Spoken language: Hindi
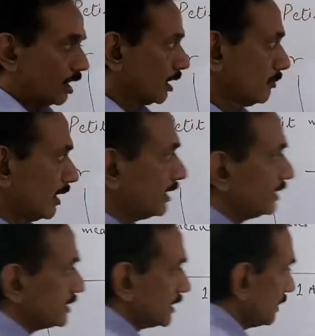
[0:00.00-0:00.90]
अगर मान
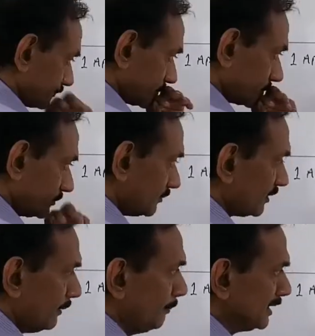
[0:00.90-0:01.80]
लीजिए
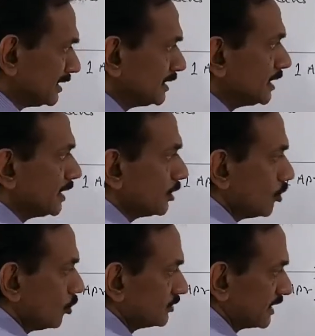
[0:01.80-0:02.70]
पंद्रह तारीख
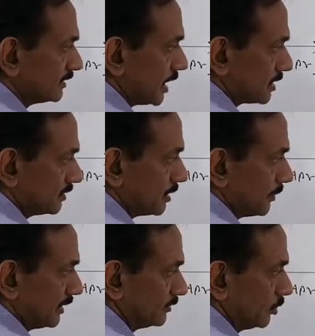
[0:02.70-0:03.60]
को उसके चार हज़ार
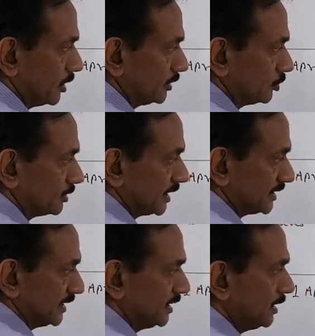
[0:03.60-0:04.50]
पाँच सौ खर्च हो
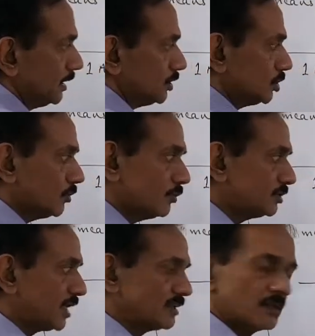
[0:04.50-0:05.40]
जाते हैं तो वो
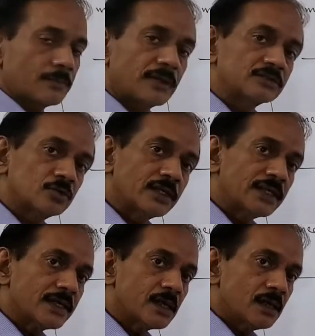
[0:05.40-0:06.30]
चार हज़ार पाँच सौ ले
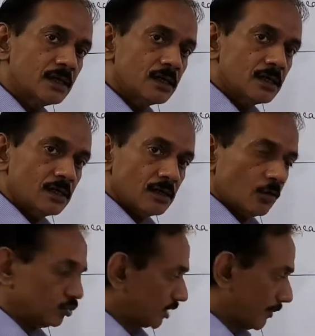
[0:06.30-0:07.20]
लेगा
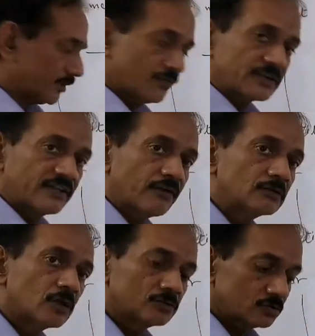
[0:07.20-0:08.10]
उसके पास फिर से
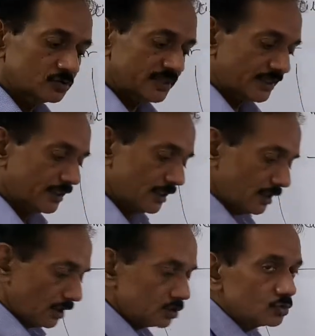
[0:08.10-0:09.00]
फाइव थाउजेंड हो जाएंगे
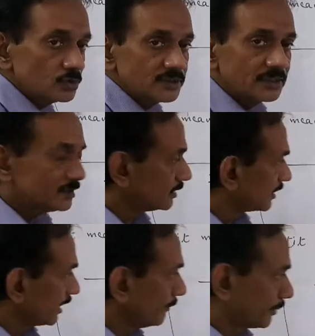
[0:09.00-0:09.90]
तो ये
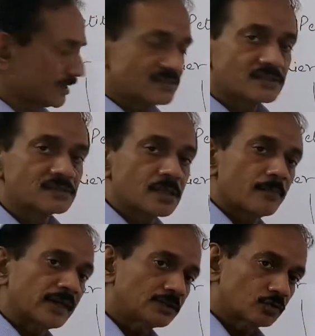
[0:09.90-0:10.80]
इम्प्रेस
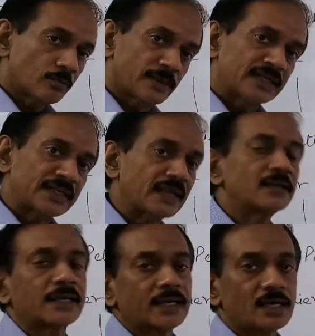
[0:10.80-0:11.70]
सिस्टम है जो
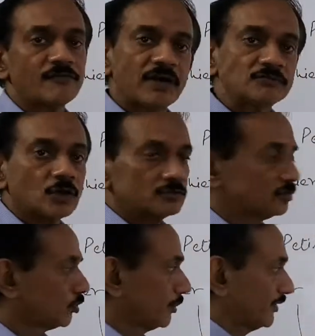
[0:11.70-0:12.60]
मेंटेन रहेगा फाइव
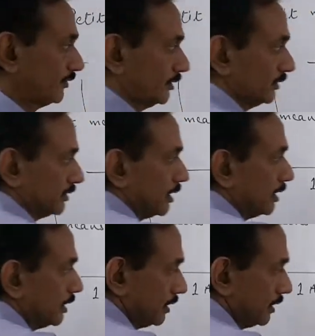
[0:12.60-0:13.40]
थाउजेंड रुपीज़ से इसका